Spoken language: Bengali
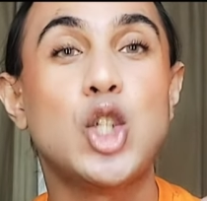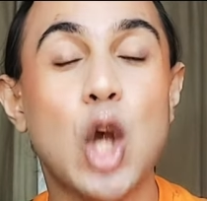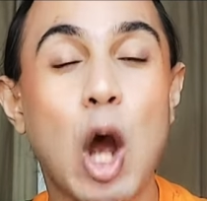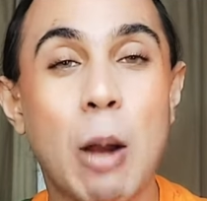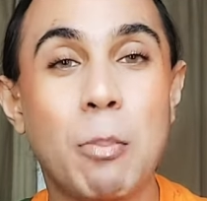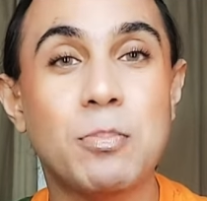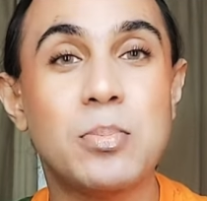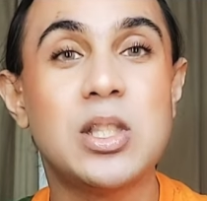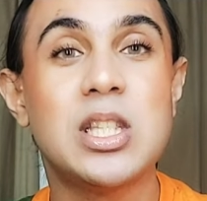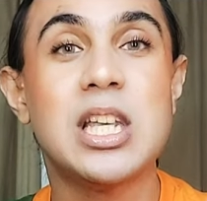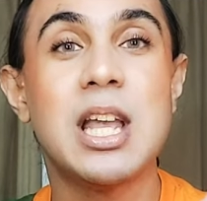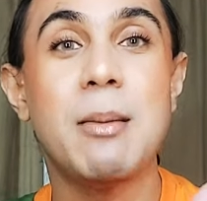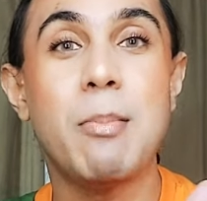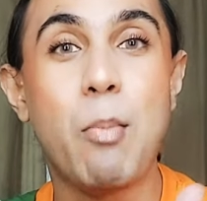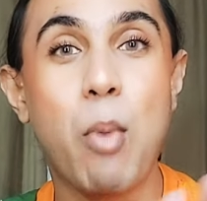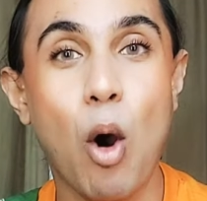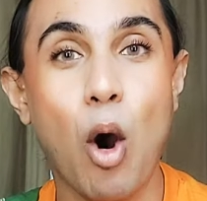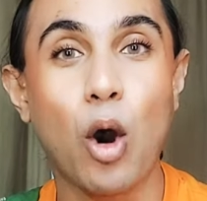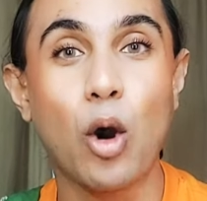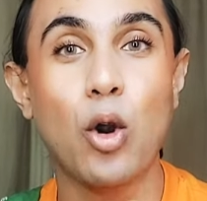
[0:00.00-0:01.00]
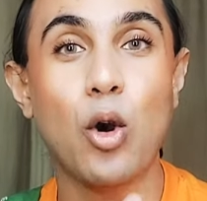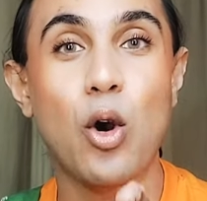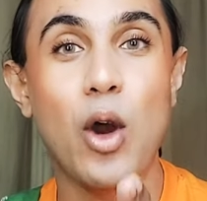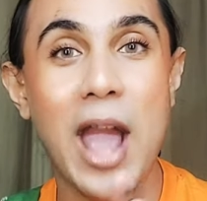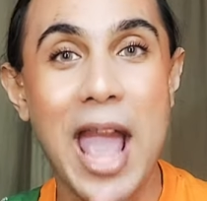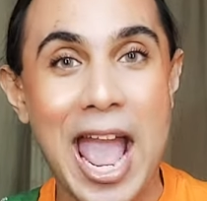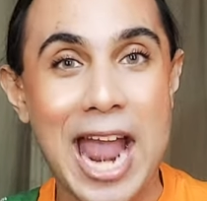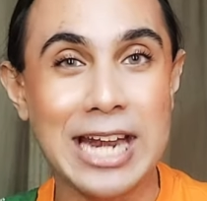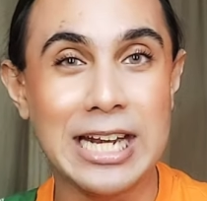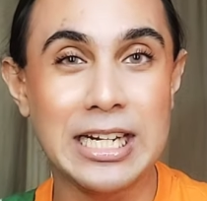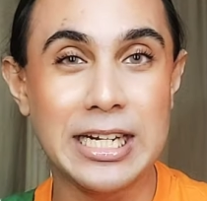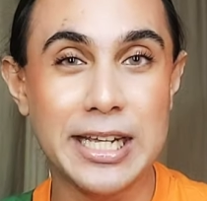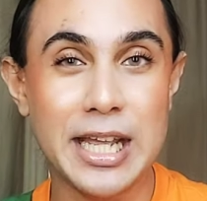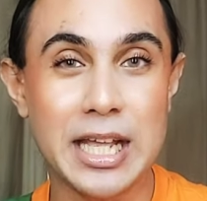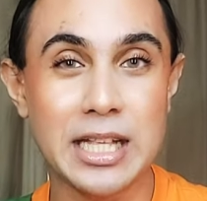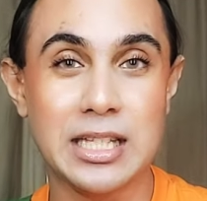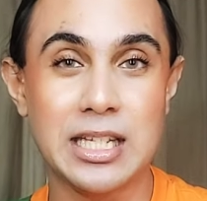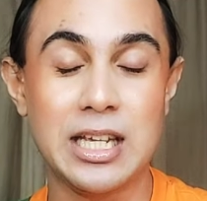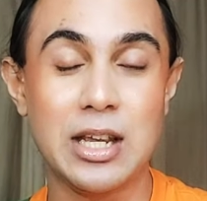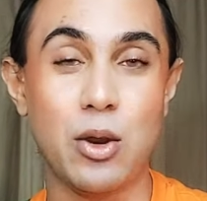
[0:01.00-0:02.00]
সবচেয়ে বড় অ্যান্টি
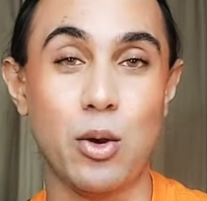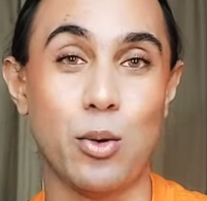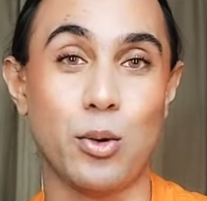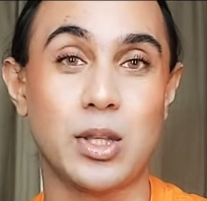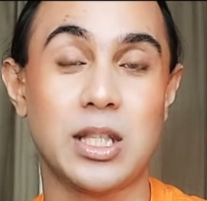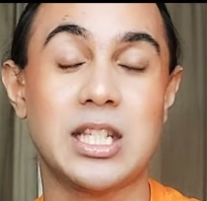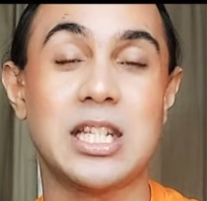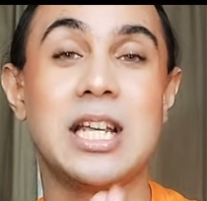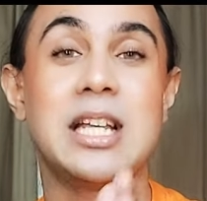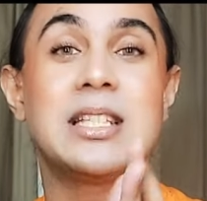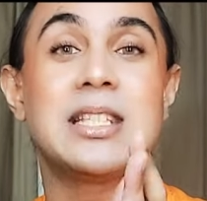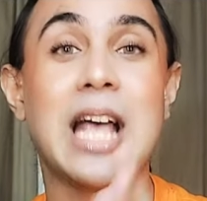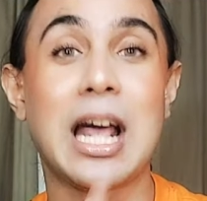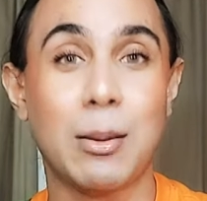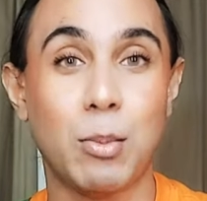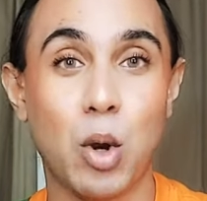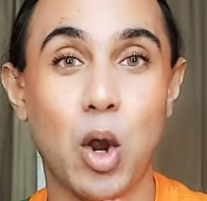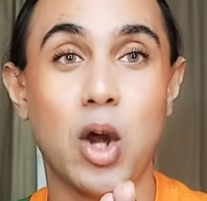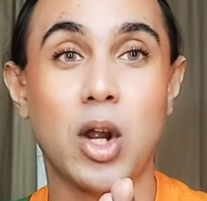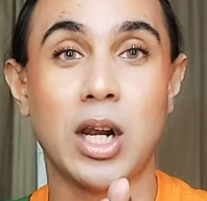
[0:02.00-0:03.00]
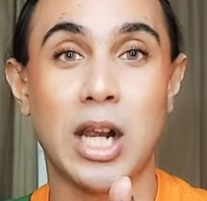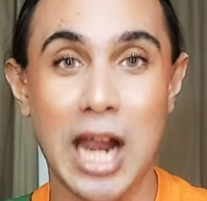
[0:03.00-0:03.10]
এজিং হচ্ছে সানলক